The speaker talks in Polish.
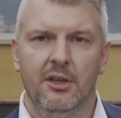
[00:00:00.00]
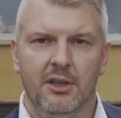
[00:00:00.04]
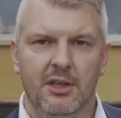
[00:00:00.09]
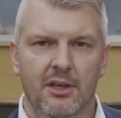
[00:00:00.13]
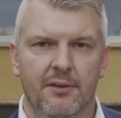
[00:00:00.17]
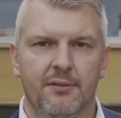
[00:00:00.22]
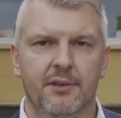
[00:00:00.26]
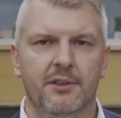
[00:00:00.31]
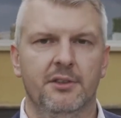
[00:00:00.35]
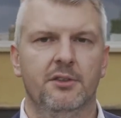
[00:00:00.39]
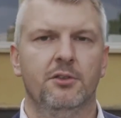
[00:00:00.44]

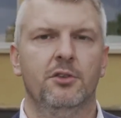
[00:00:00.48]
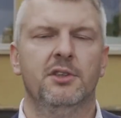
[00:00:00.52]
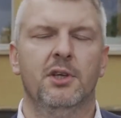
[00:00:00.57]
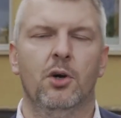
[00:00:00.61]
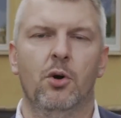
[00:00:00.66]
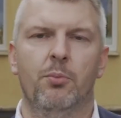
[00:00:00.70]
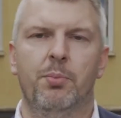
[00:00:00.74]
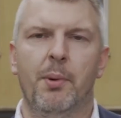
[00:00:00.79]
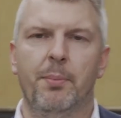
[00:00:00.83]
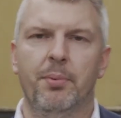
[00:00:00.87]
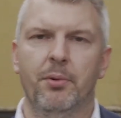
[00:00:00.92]
na Was
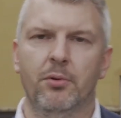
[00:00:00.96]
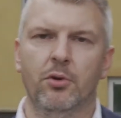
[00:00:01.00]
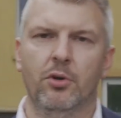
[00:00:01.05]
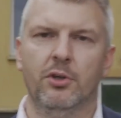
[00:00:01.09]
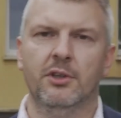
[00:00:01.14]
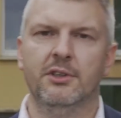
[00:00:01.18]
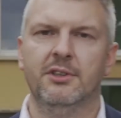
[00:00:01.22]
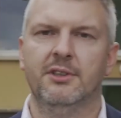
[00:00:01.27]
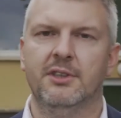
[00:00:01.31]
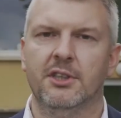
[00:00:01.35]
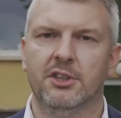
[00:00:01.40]
zostało
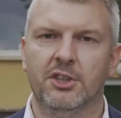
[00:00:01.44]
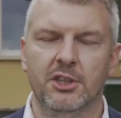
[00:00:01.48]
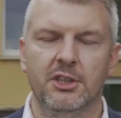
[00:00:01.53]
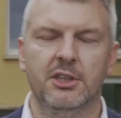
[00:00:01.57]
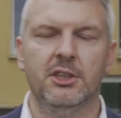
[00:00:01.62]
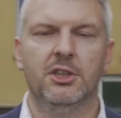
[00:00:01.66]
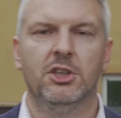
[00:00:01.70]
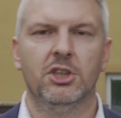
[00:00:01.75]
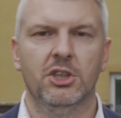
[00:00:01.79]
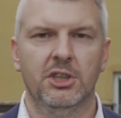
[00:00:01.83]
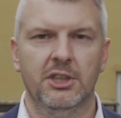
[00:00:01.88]
popełnione
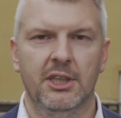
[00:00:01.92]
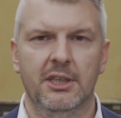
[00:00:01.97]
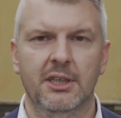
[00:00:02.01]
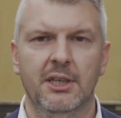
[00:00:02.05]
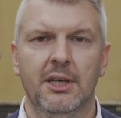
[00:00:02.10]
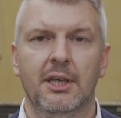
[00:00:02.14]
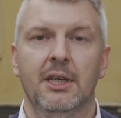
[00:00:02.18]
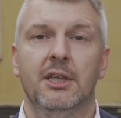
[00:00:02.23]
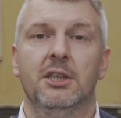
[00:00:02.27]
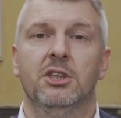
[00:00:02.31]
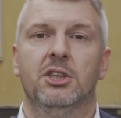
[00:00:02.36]
zdarzenie, czy nie,
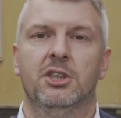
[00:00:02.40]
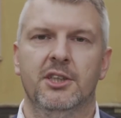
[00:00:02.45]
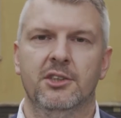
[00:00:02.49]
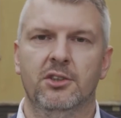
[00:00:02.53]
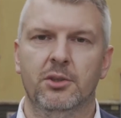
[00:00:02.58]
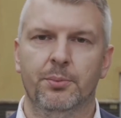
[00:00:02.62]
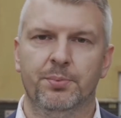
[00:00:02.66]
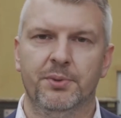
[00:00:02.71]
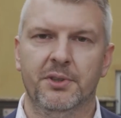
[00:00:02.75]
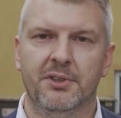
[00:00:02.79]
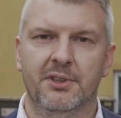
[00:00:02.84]
czy
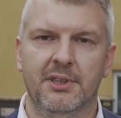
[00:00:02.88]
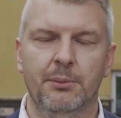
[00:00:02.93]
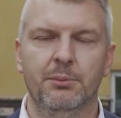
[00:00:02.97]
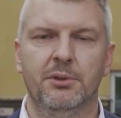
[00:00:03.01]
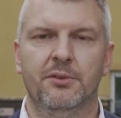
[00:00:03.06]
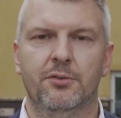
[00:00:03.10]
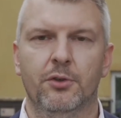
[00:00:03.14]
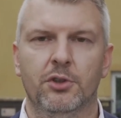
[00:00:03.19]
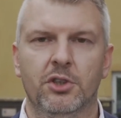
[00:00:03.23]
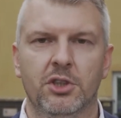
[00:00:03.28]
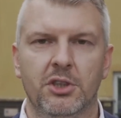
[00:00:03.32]
jest to
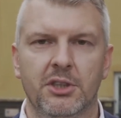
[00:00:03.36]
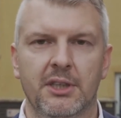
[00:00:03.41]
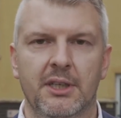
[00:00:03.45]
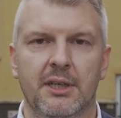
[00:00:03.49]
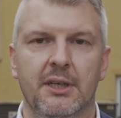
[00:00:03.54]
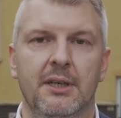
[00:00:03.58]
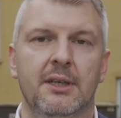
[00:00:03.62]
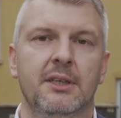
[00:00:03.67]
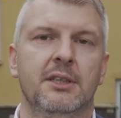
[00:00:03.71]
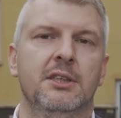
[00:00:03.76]
przestępstwo, czy nie.